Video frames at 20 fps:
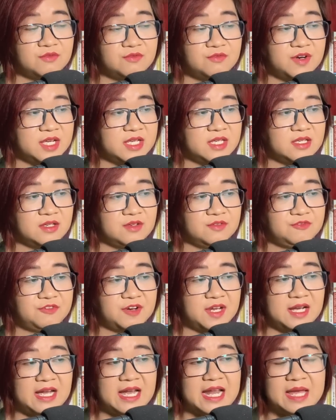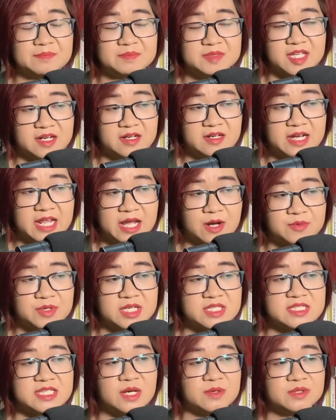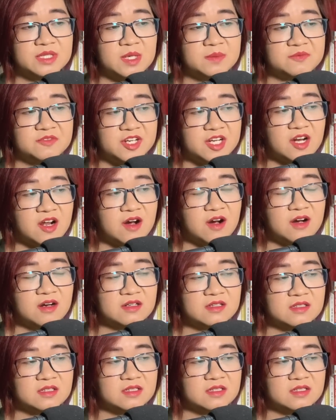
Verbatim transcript: Vậy phải làm thế nào để giao tiếp với nó?